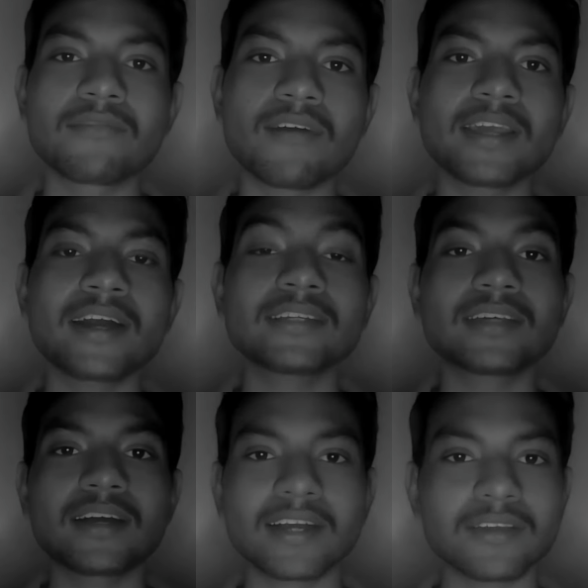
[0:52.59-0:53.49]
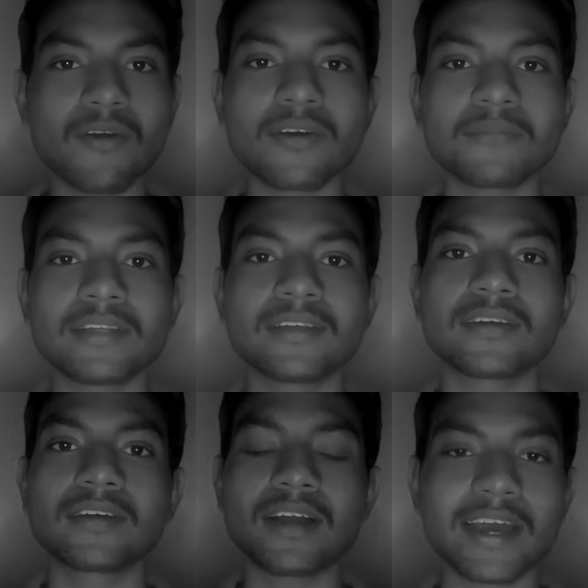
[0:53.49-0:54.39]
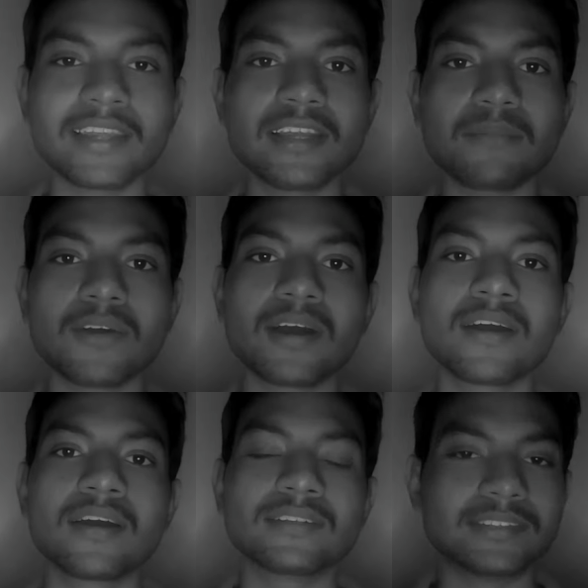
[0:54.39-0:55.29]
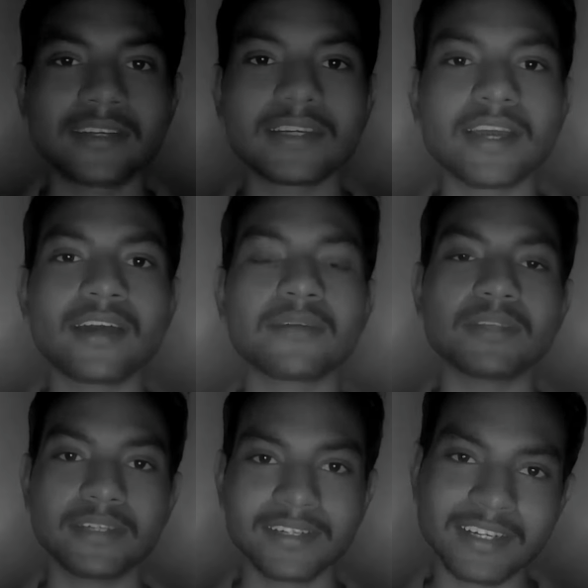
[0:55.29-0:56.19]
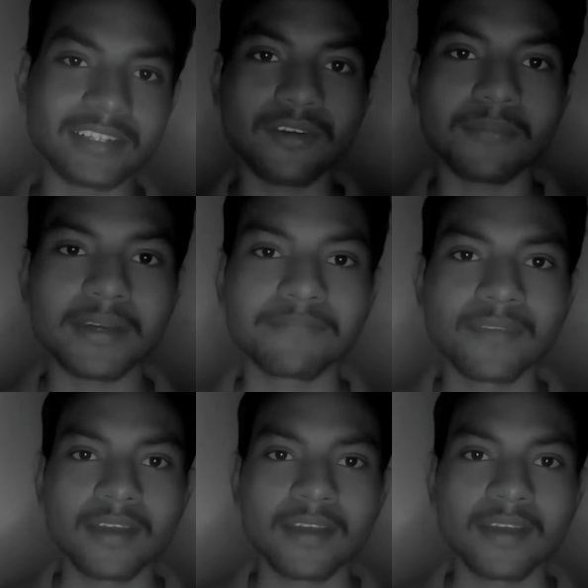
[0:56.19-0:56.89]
फारिहा की तरह कई और भी ख्याली नामों का जिक्र किया है अपनी गजलों में